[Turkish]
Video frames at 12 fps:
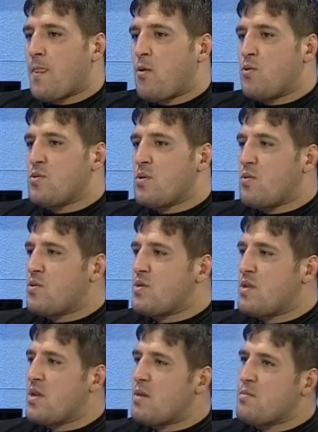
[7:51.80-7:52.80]
Hoca,
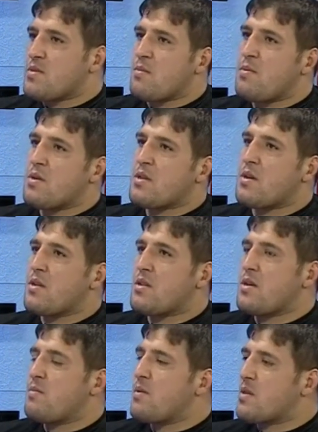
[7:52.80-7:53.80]
hocalarımızla birlikte
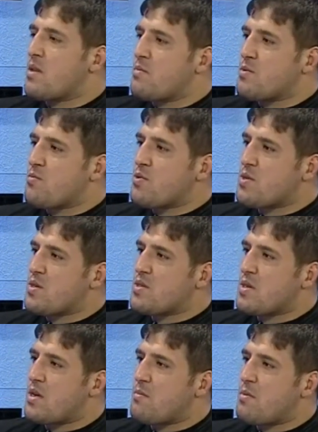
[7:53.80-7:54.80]
Allah emeklerimizi boşa
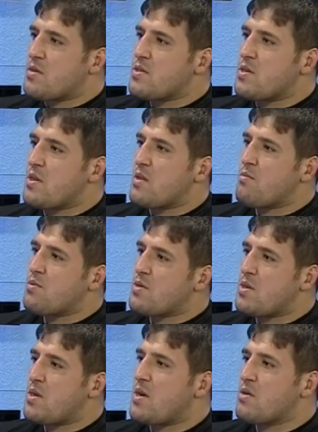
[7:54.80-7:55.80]
çıkarmaz inşallah. Bu
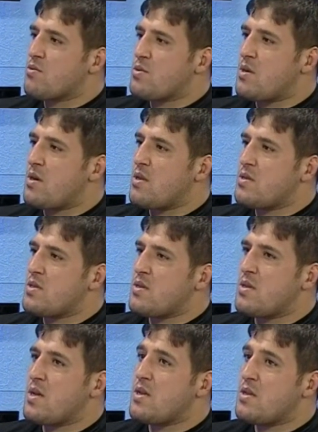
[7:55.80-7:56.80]
sene 650.
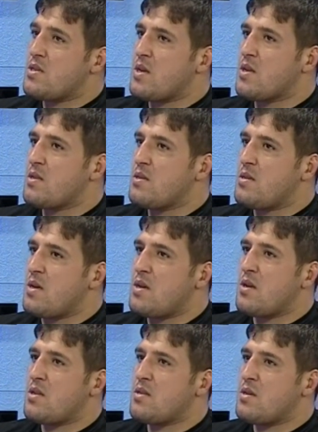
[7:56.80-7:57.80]
yılı en iyi şekilde
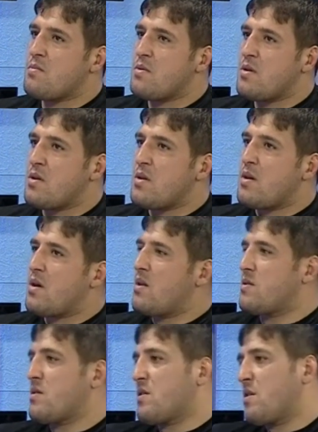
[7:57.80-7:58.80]
değerlendirip
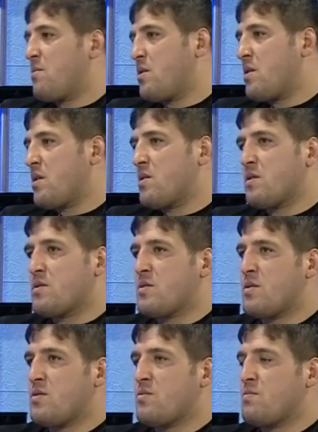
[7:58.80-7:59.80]
altın kemeri alırız
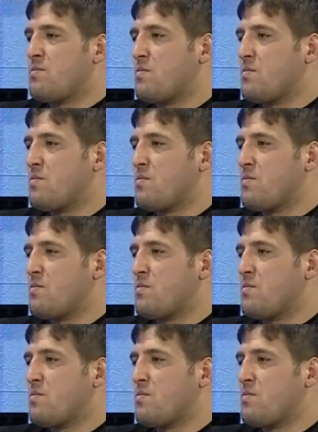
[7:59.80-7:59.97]
diyorum.